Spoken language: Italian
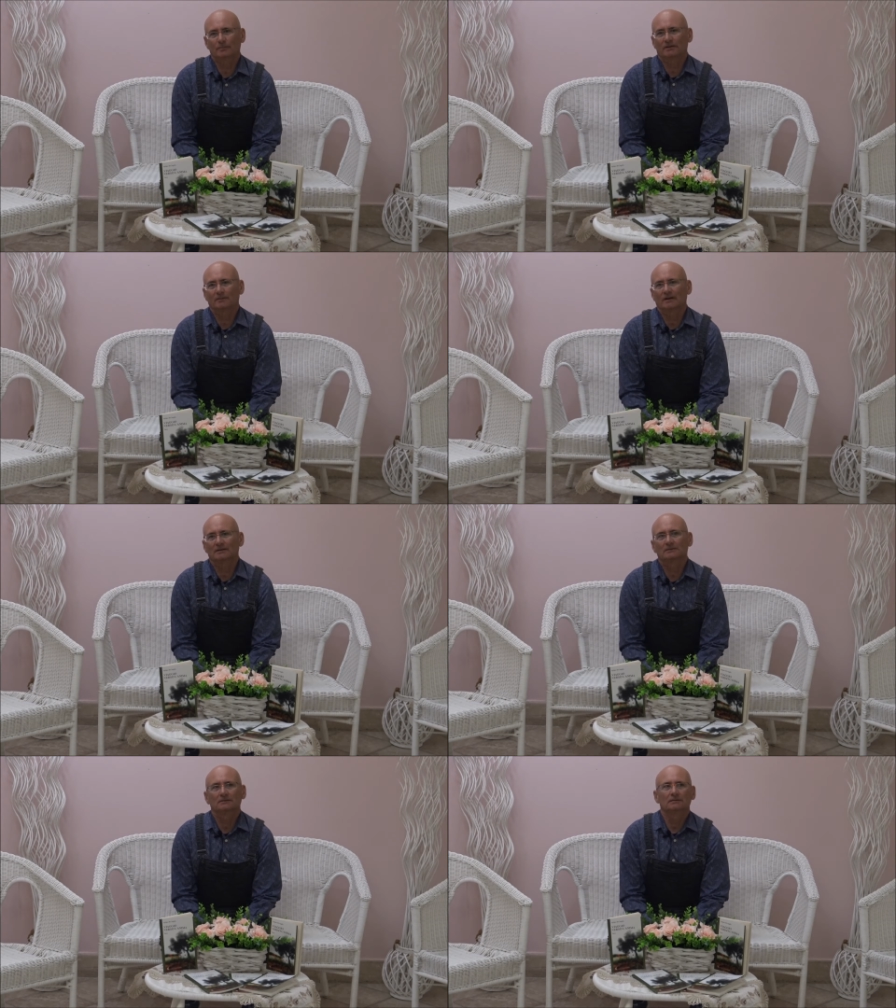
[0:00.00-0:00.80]
prima.
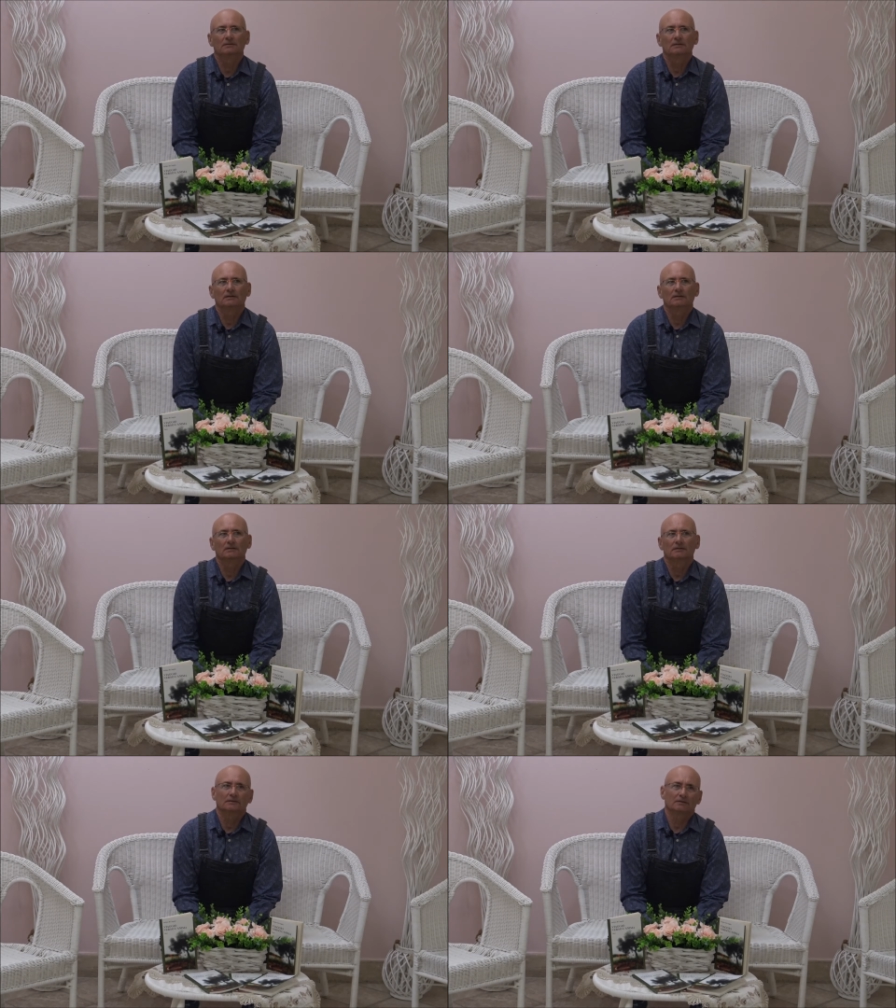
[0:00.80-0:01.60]

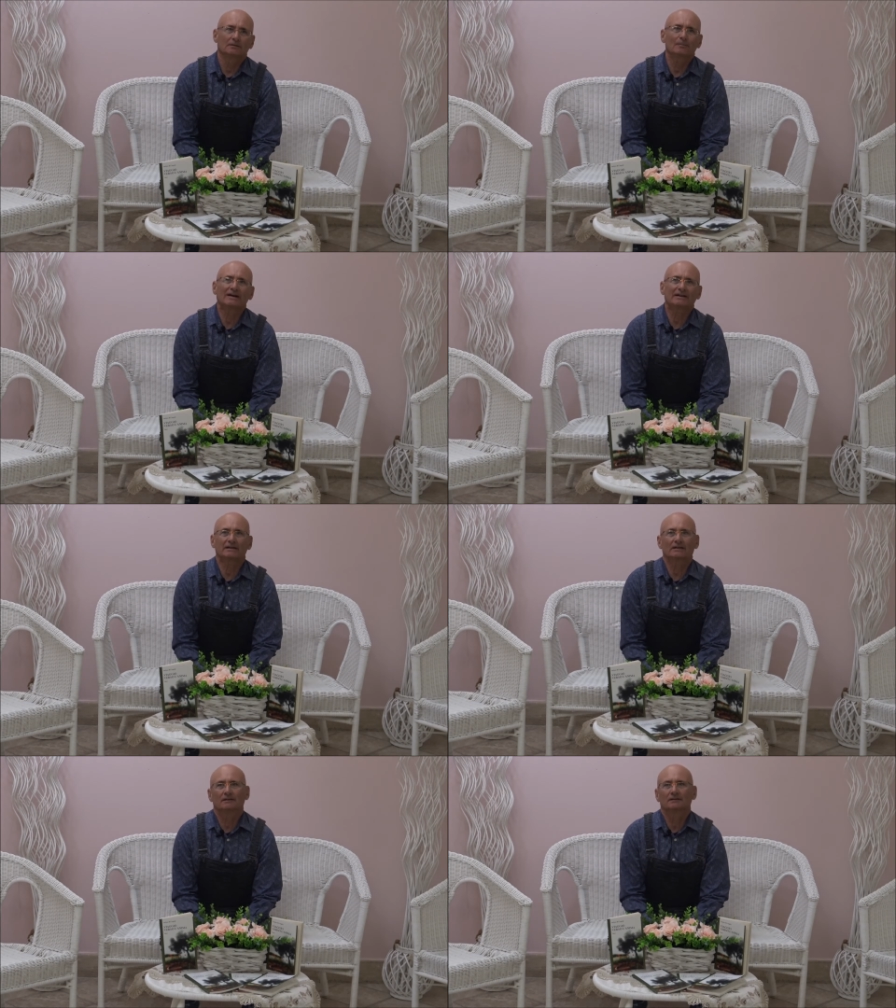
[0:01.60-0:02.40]
Il
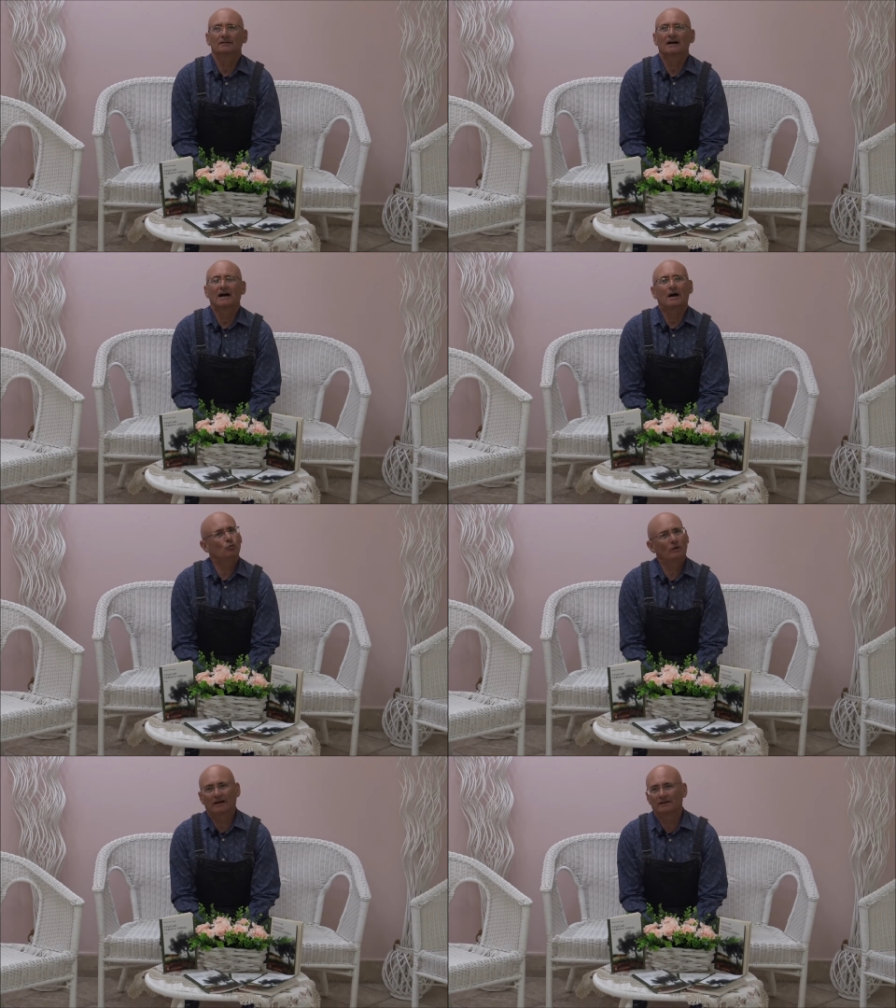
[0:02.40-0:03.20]
mare ha
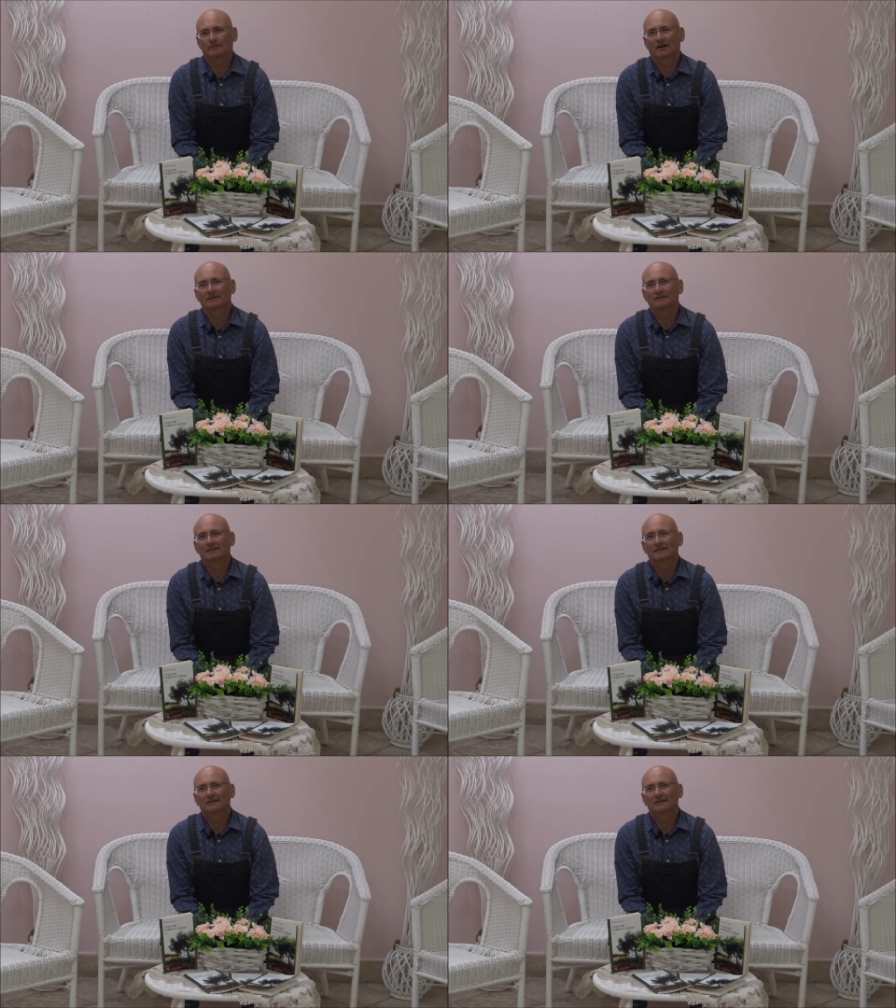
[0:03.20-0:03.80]
un'anima,